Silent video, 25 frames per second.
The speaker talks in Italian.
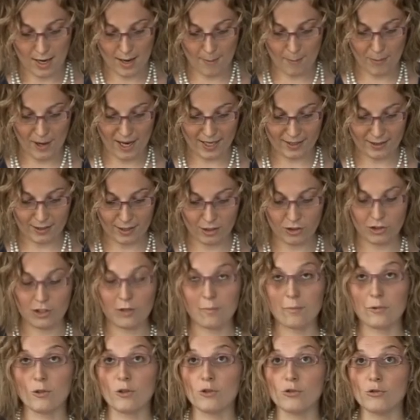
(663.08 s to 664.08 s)
la
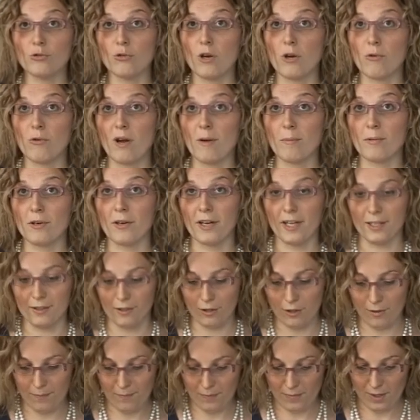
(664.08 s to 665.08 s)
partnership con due web
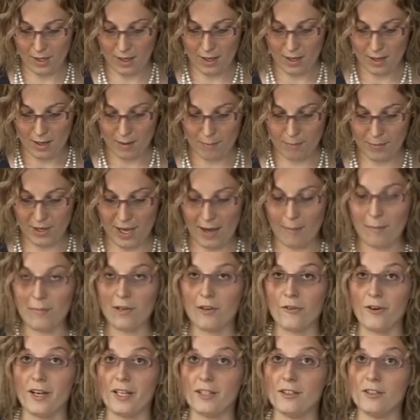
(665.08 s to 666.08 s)
radio
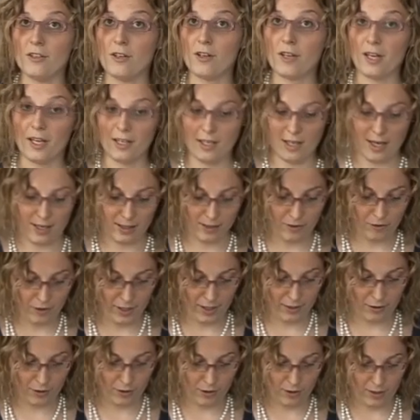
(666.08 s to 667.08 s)
BM Radio e Young
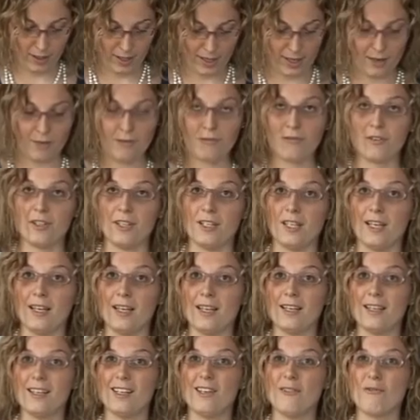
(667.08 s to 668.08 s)
Radio e
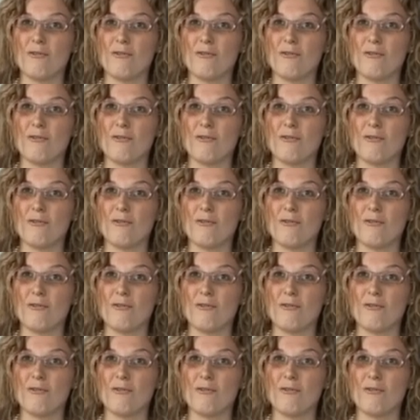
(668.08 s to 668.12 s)
infine